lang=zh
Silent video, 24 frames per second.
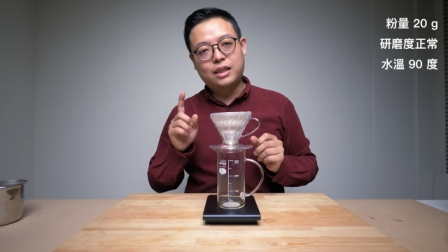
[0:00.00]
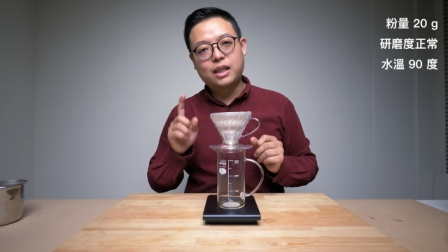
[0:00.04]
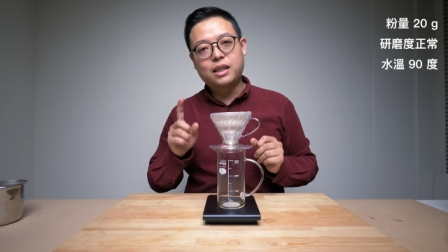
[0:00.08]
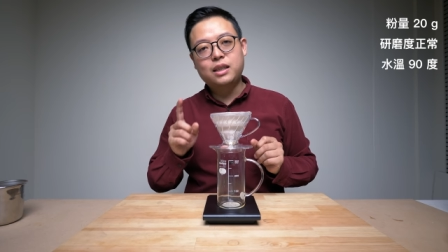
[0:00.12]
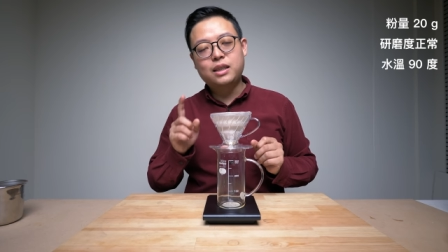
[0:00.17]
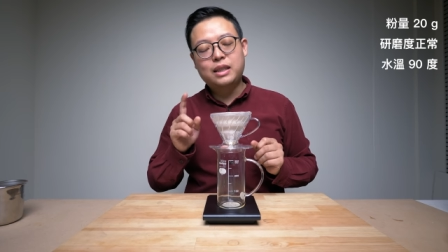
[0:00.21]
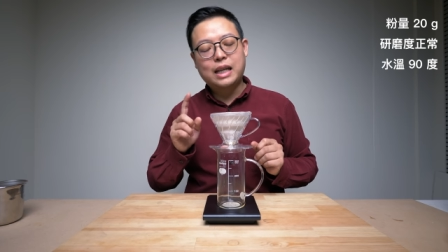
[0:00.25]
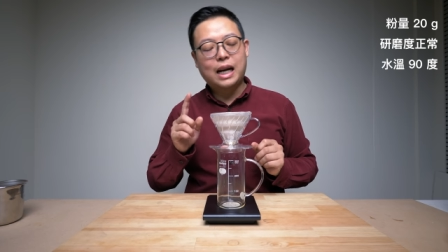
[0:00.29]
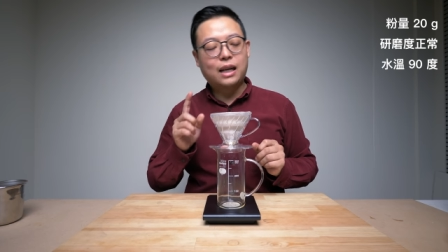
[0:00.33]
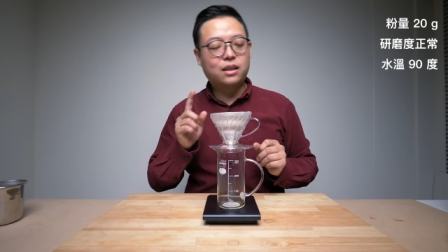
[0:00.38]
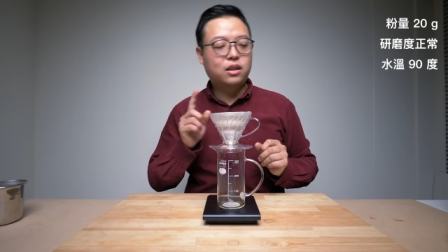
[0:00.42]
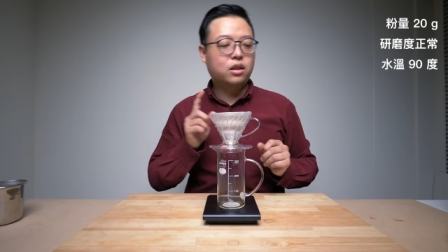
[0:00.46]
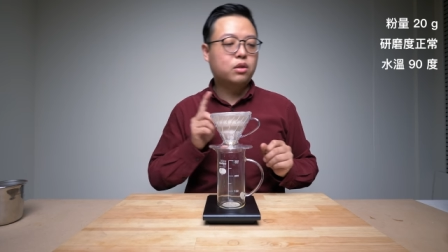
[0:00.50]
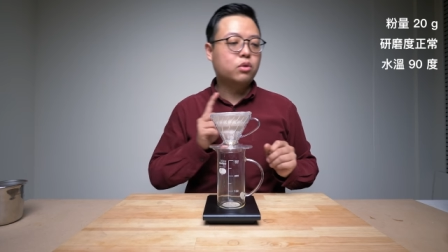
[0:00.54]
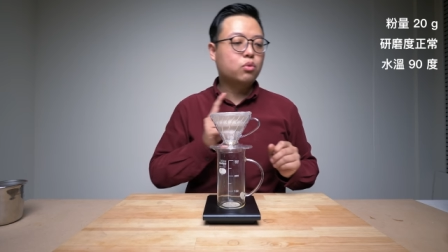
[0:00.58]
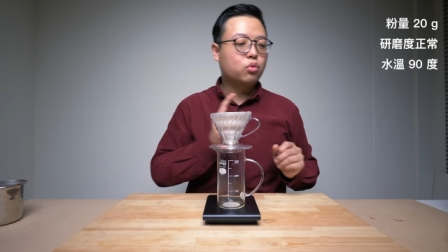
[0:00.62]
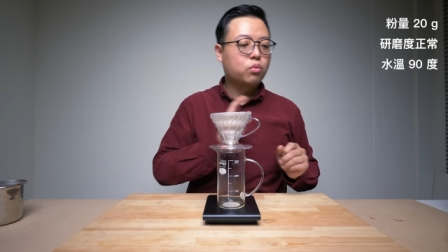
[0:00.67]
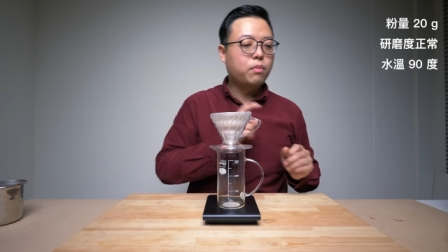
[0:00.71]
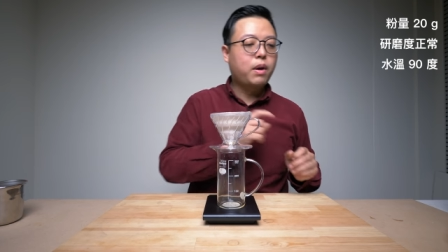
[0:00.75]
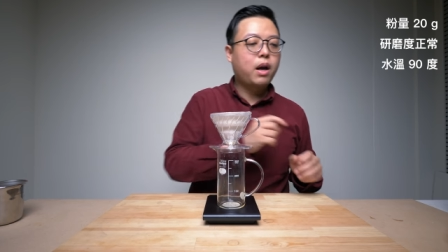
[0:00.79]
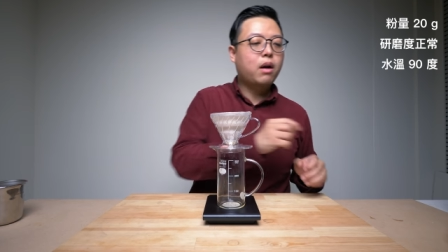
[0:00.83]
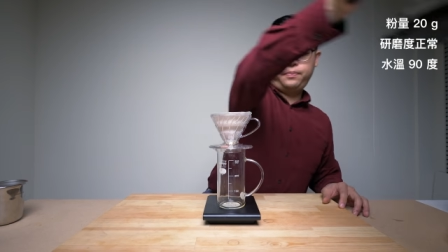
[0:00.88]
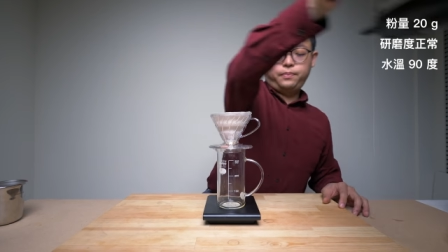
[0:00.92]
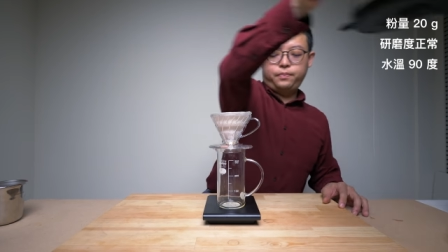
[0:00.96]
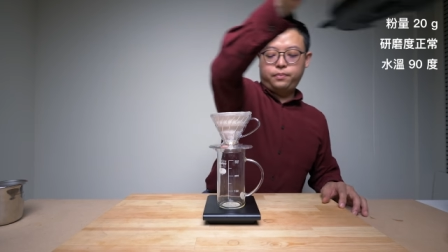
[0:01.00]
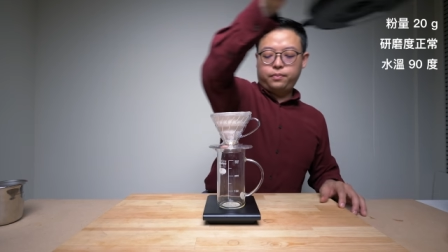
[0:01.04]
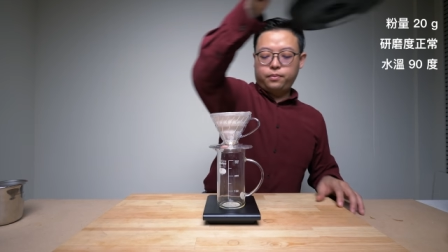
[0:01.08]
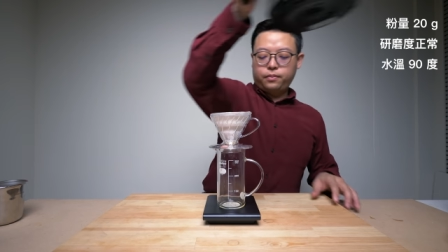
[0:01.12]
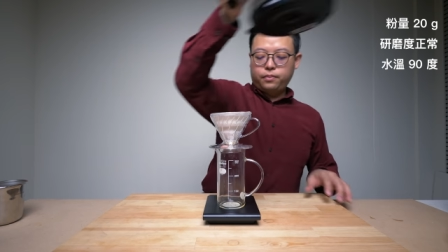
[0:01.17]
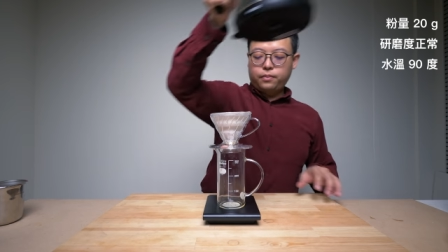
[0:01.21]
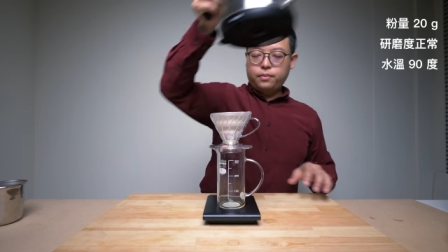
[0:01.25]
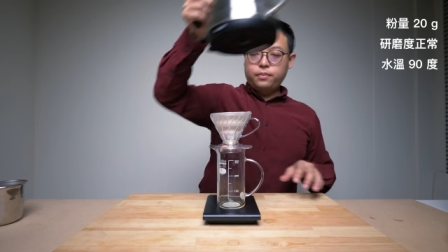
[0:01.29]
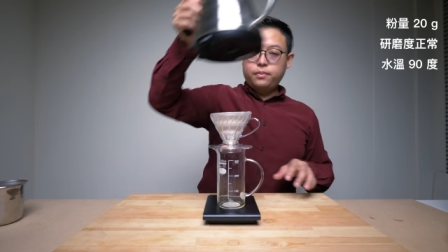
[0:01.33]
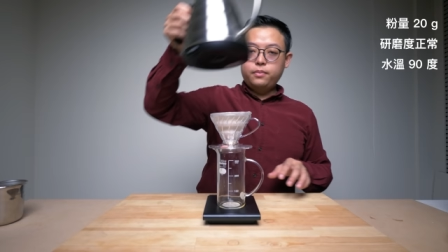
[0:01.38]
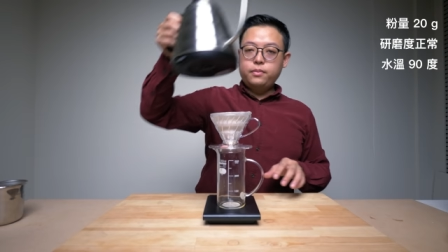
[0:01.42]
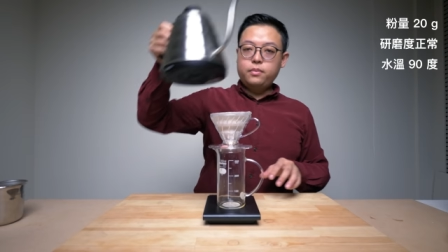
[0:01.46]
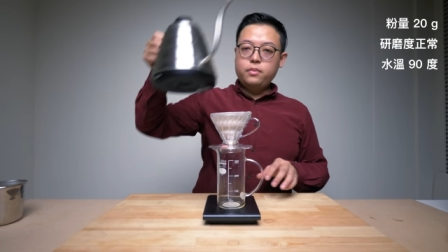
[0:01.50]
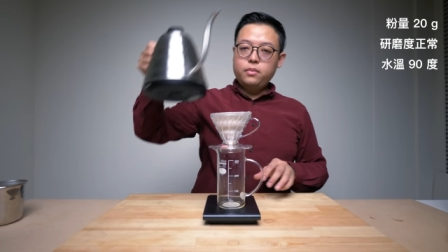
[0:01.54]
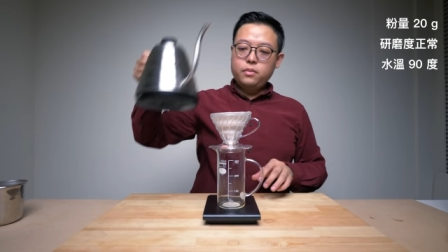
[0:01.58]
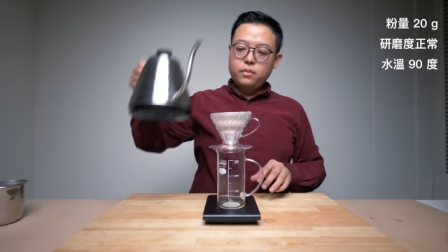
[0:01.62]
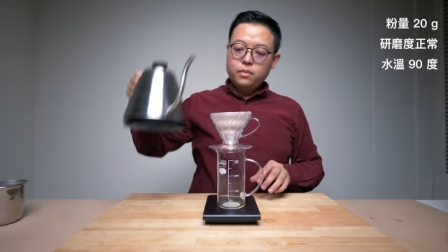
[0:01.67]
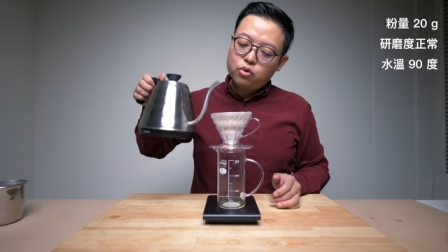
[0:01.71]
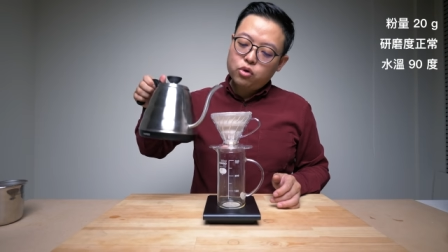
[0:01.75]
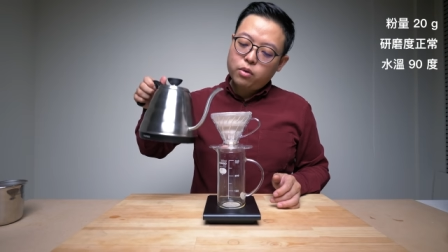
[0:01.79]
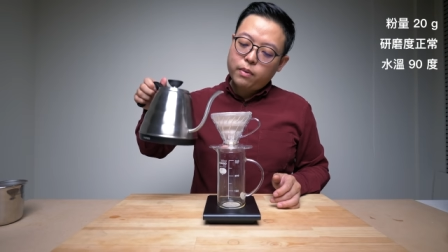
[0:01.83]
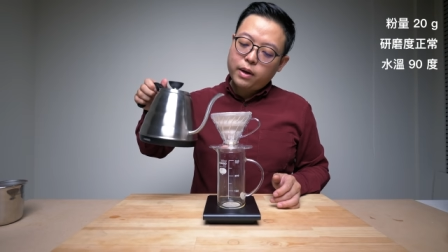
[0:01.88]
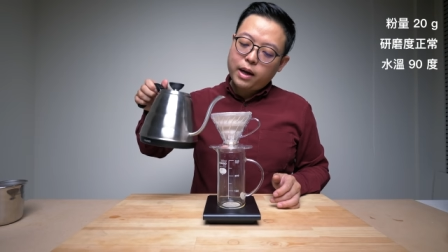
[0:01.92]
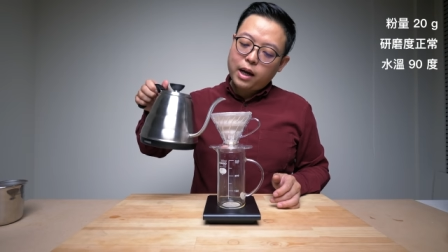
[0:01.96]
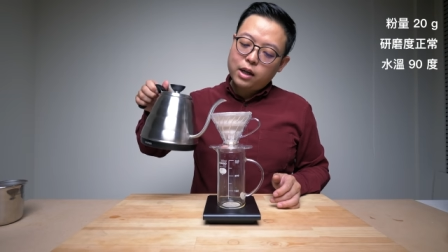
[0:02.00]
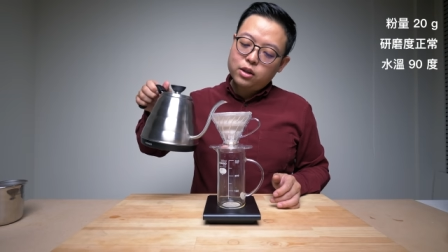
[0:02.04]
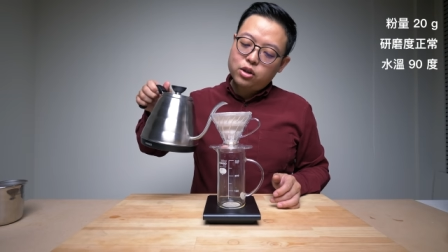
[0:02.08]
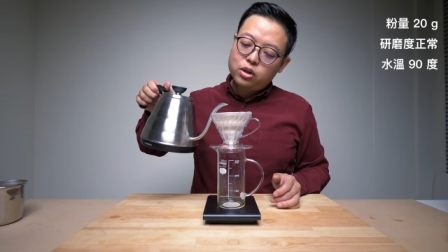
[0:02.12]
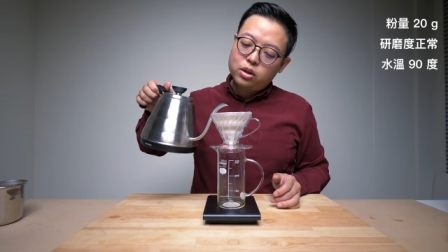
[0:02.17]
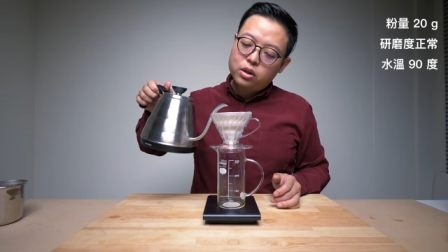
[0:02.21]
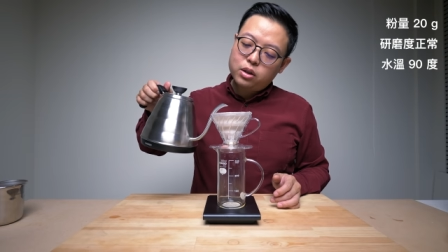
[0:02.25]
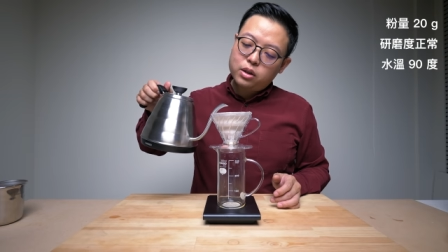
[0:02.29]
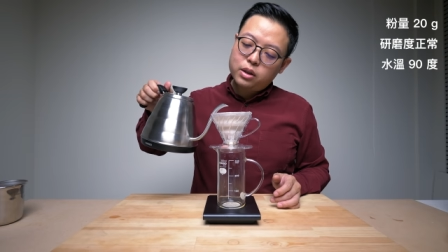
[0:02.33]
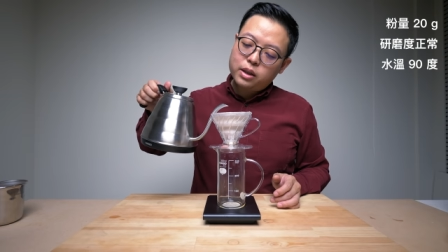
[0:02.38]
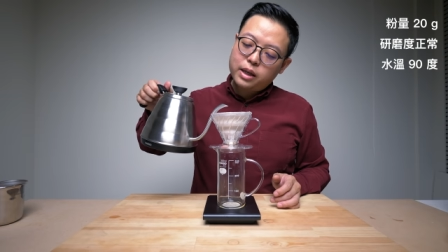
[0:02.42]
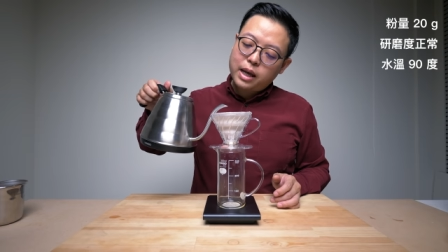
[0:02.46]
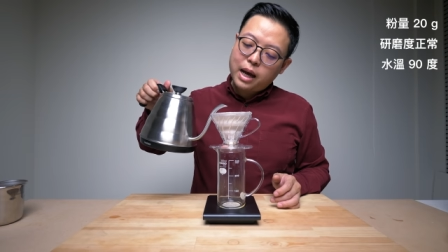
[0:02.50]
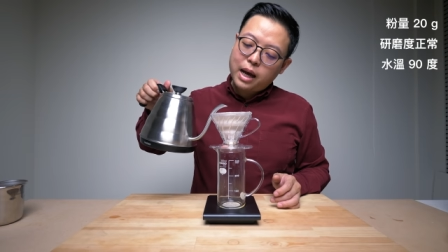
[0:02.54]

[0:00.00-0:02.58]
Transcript: 增加十五秒。准备开始，一